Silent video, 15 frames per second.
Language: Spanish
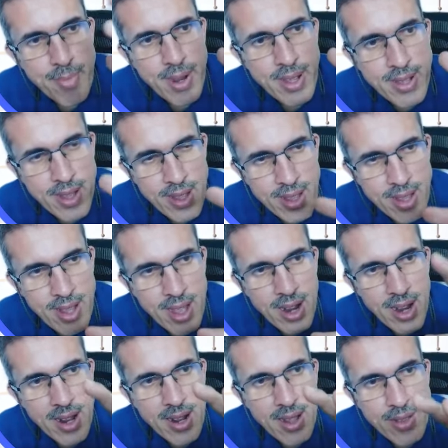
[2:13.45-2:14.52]

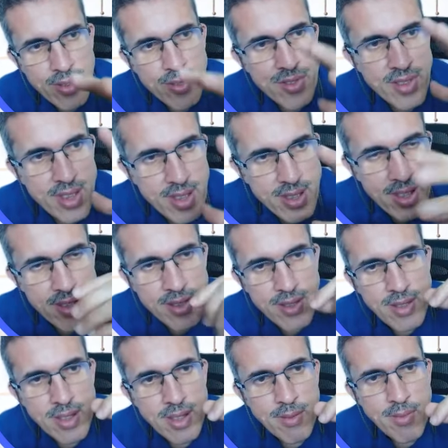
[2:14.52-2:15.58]
presentar la declaración sin
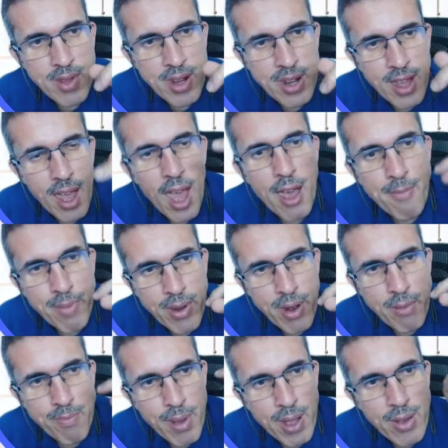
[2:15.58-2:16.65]
sanción de extemporaneidad... Ah,
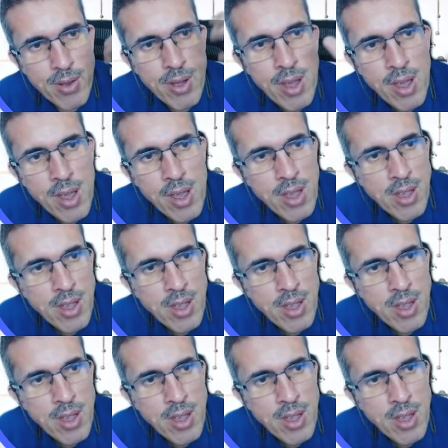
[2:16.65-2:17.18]
pero el pago,